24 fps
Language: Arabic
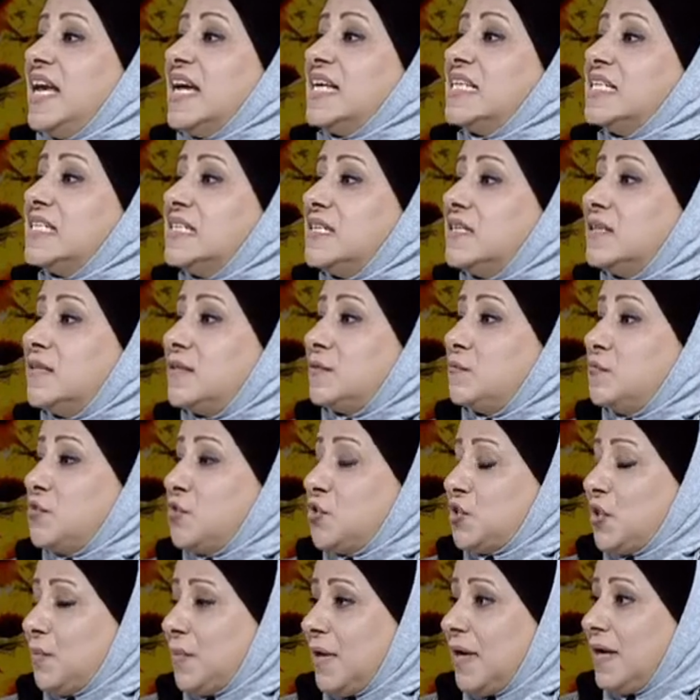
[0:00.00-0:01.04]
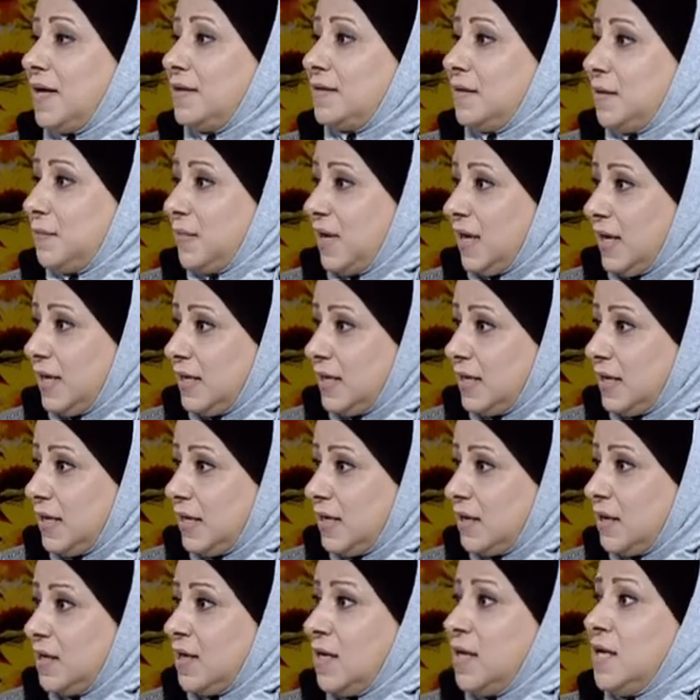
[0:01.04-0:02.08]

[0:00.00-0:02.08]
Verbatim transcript: الست مجتمعات المحلية